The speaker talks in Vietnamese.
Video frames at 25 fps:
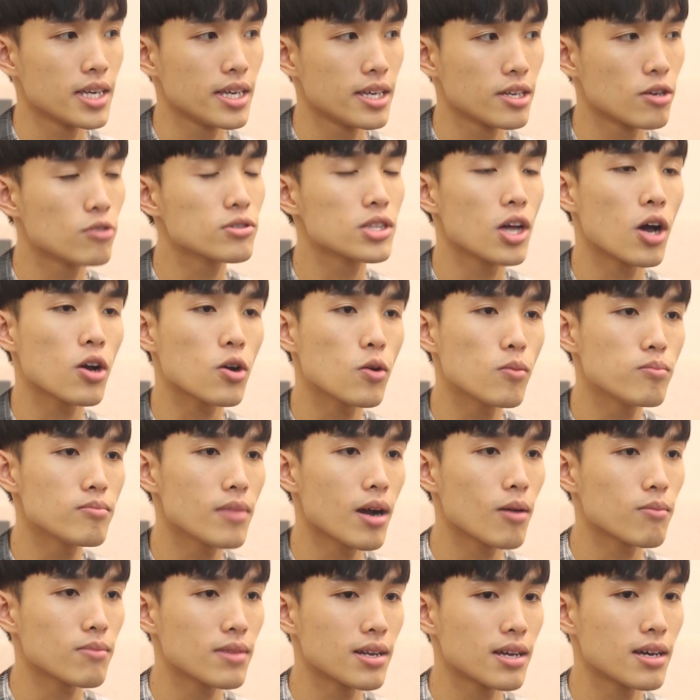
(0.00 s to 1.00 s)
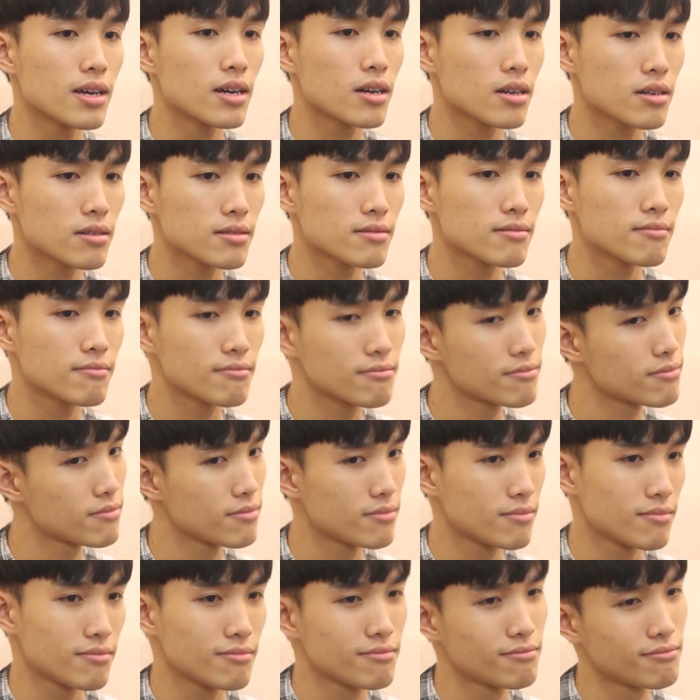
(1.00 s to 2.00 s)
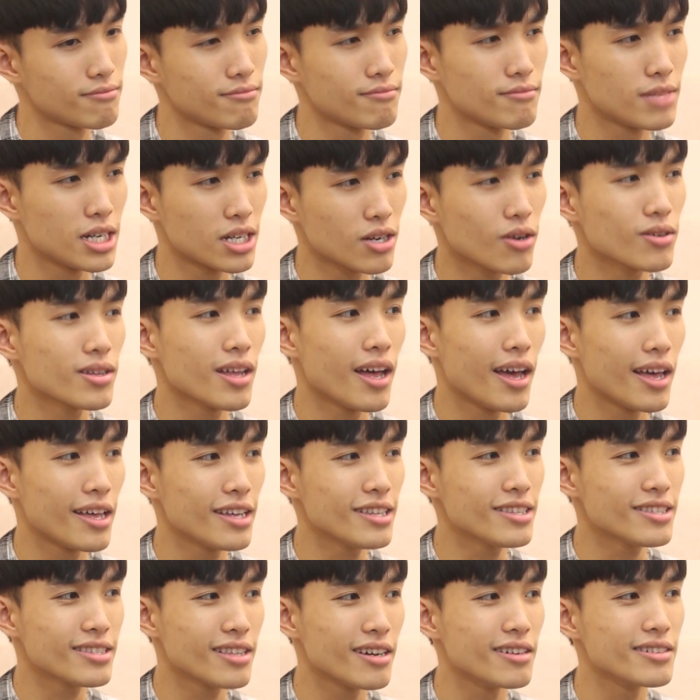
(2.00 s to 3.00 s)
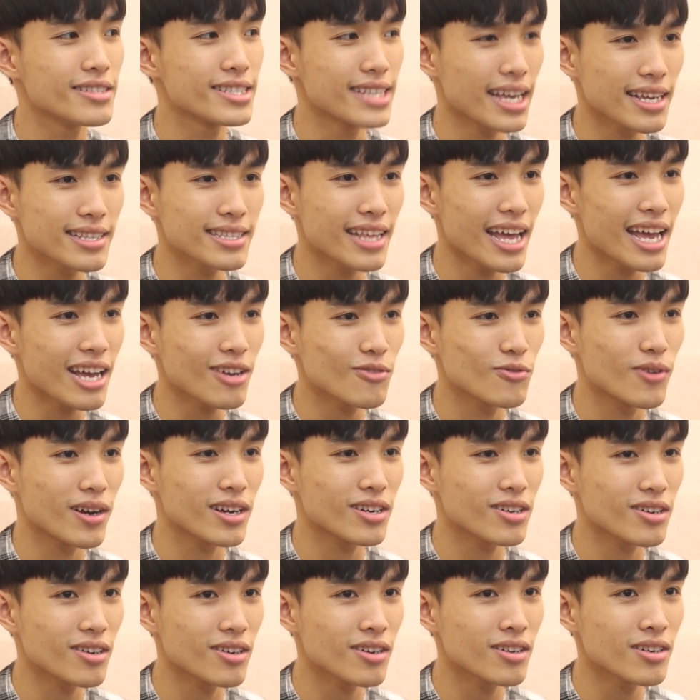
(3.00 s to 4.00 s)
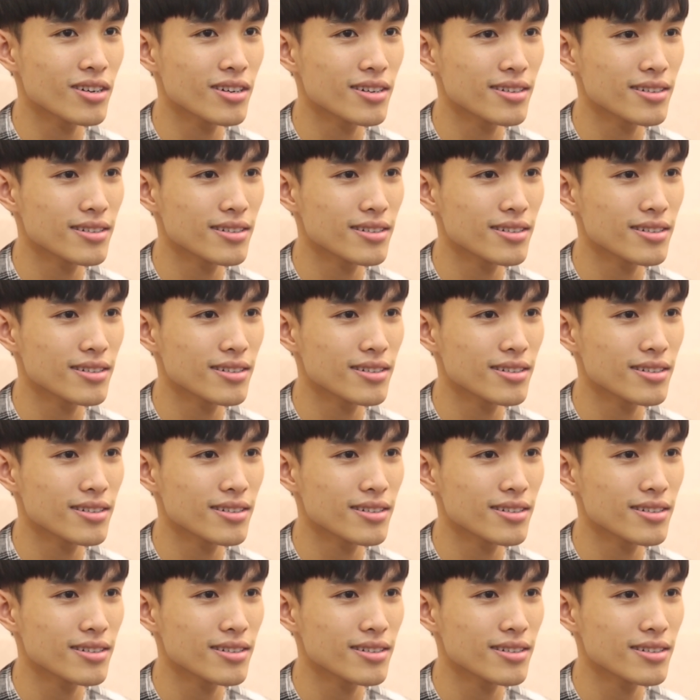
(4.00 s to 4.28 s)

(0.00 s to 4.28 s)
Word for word: thì của tội cũng mong là ừ, mình có thể tự sáng tác hoặc có